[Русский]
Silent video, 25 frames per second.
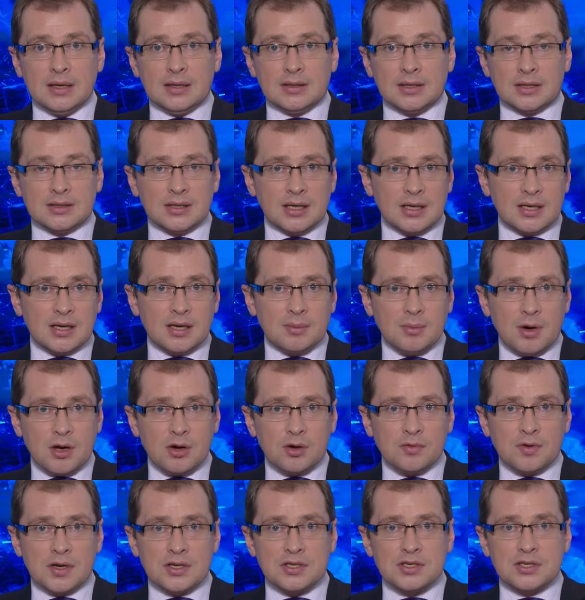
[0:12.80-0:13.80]
Наталья
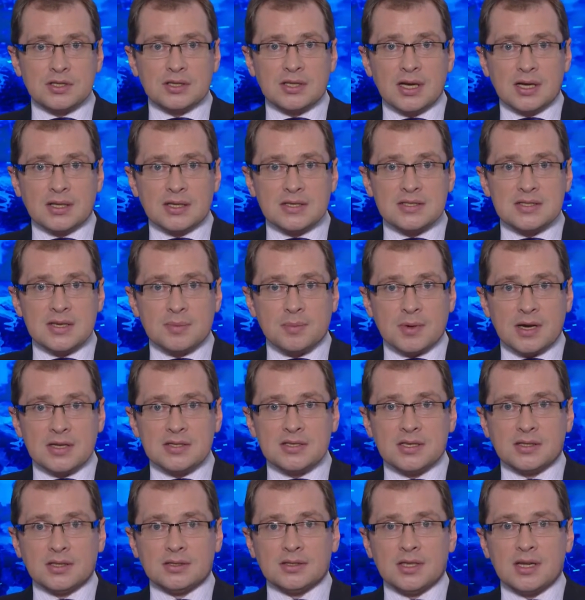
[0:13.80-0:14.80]
Комарова отчиталась о
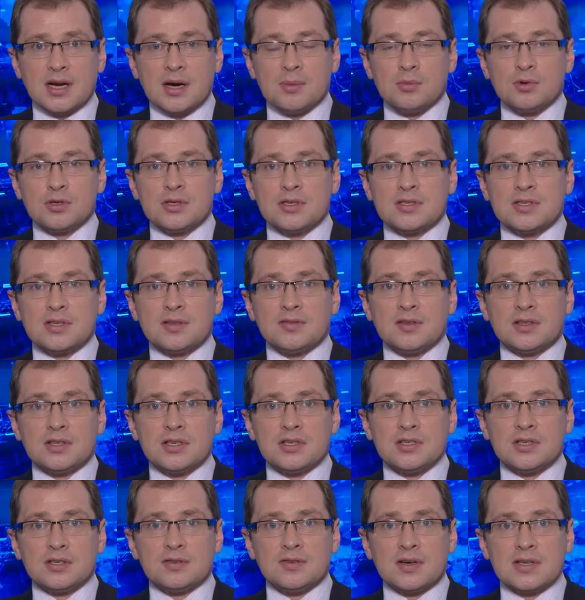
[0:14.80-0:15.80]
проделанной работе за
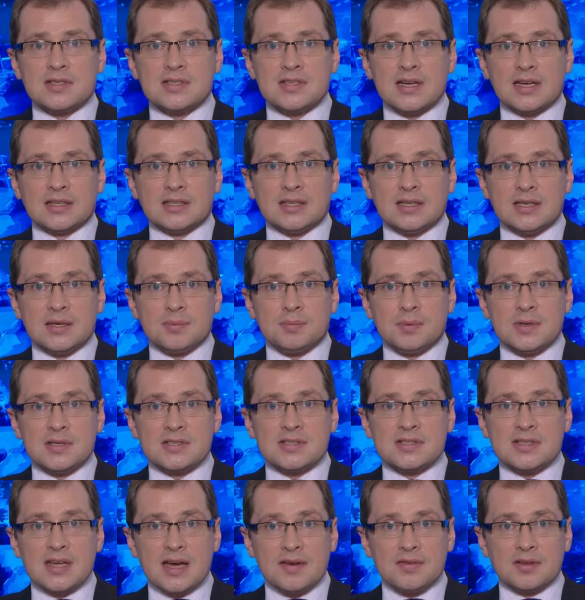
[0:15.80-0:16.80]
2020 и
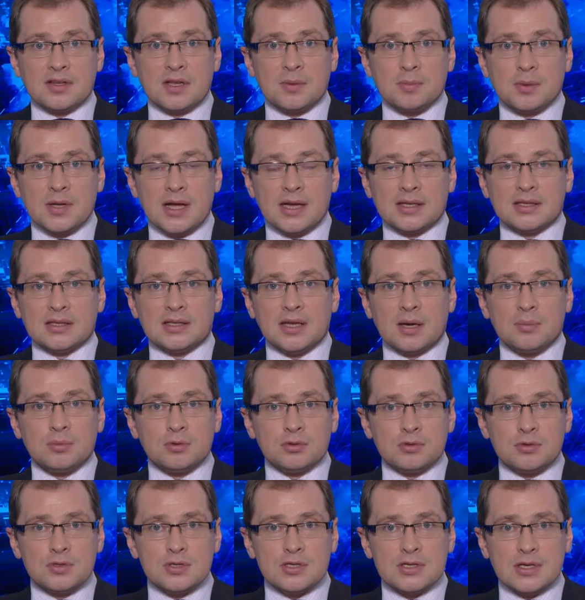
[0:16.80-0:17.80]
представила планы на
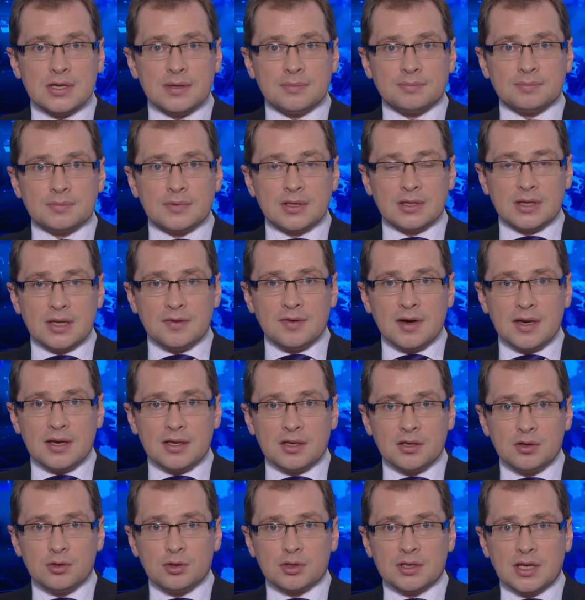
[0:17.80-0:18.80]
будущее. Глава
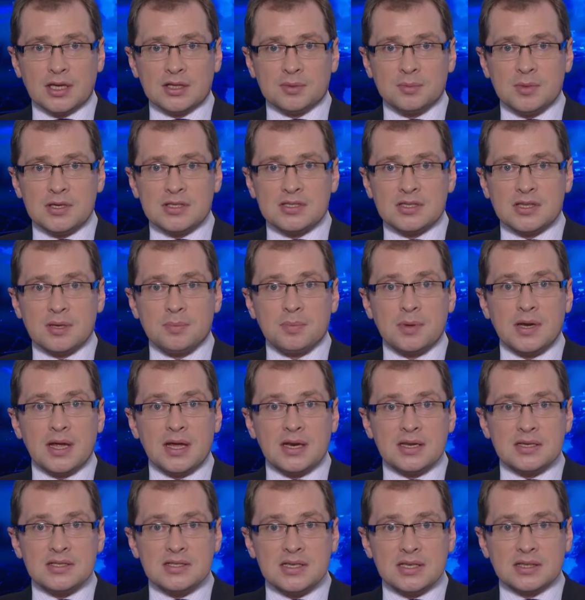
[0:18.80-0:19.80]
региона отметила
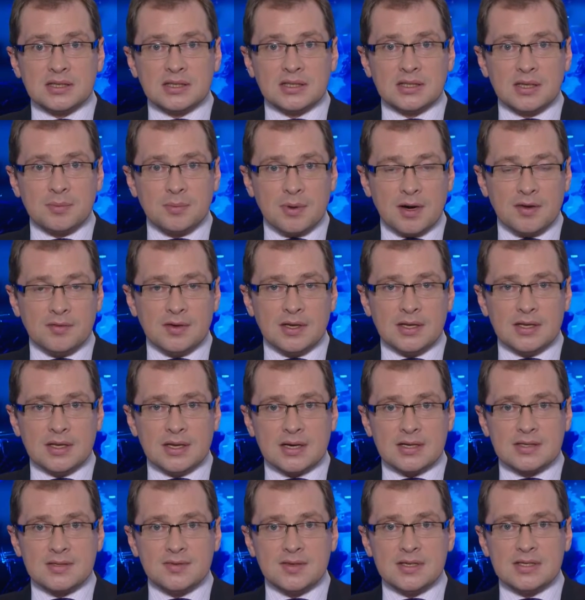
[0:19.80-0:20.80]
приоритетные направления
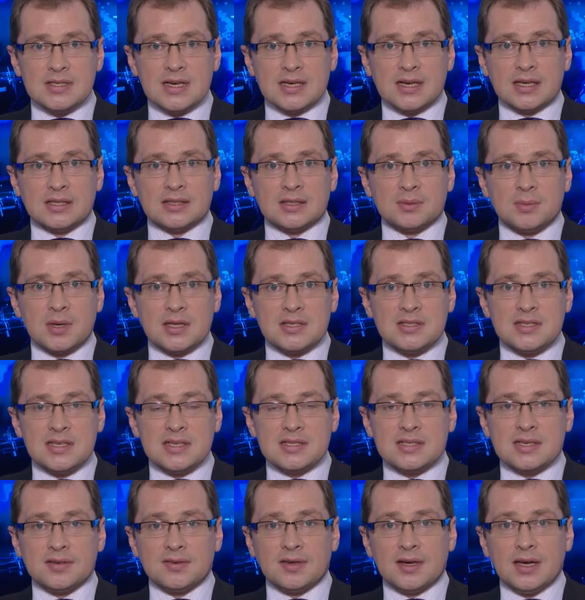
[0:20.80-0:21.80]
развития
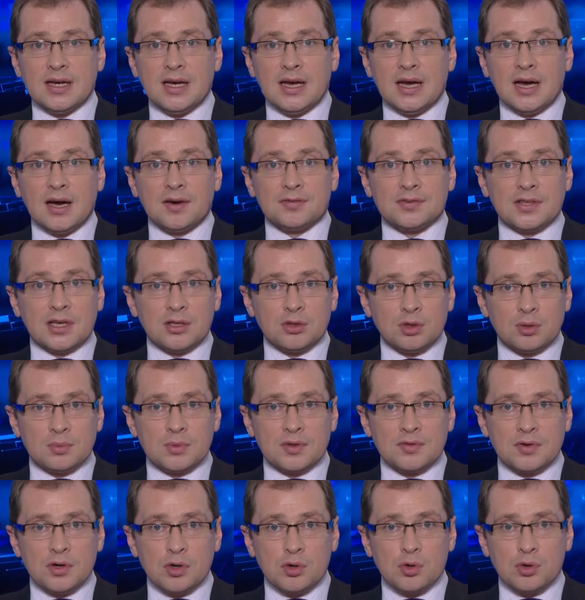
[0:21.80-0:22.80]
Ханты-Мансийского
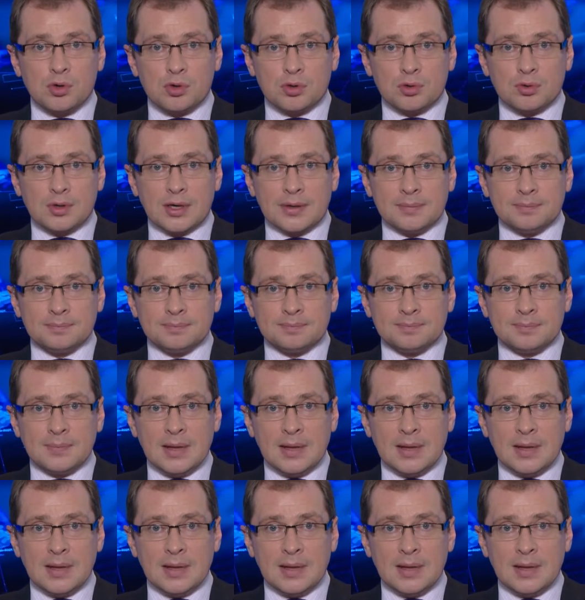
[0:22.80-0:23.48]
автономного округа.